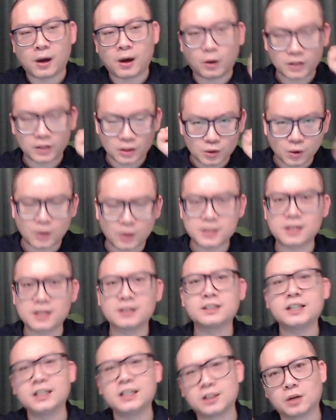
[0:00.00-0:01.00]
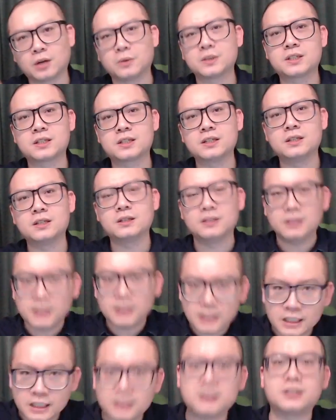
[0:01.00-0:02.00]
或者做生意、投资
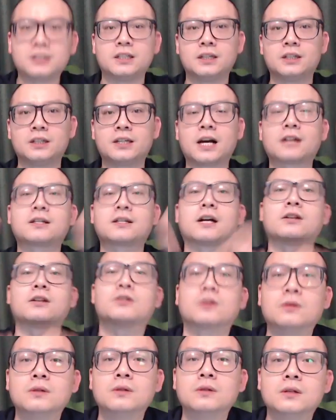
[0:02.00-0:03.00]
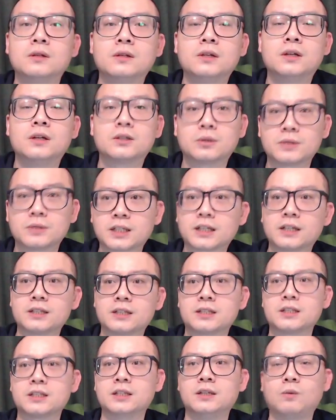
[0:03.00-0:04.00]
一起向上走，所以这个
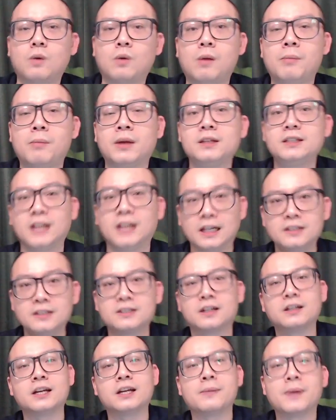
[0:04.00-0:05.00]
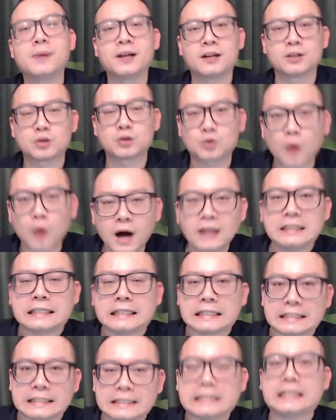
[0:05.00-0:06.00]
是我们人生里面的双
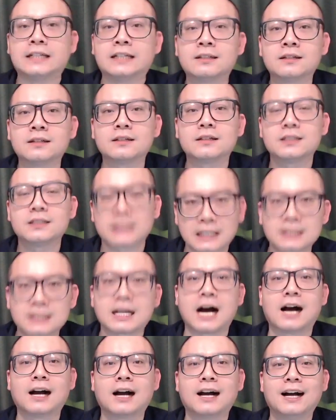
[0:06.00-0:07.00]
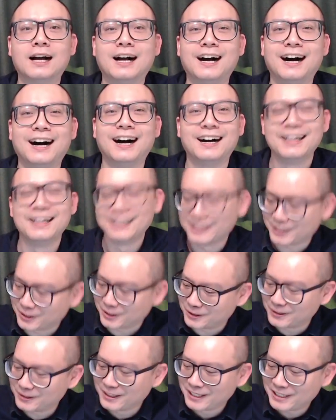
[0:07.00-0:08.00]
引擎增长，
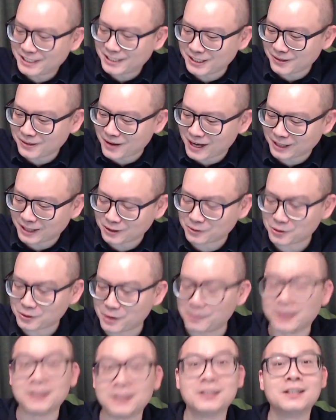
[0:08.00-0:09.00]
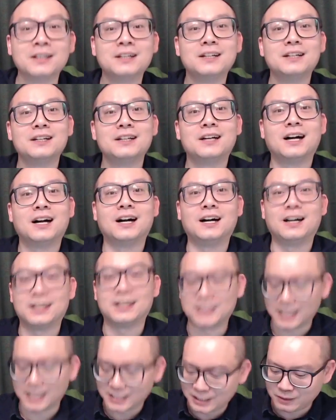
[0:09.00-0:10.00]
所以希望同学们
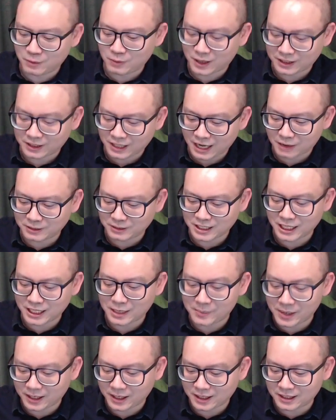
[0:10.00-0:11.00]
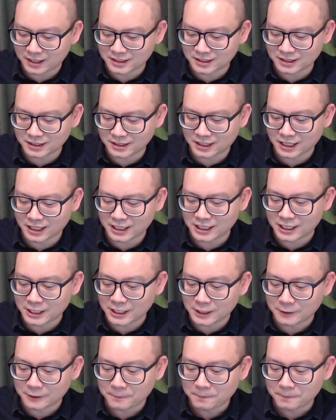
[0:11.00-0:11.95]
在今晚的了解里面呢，是可以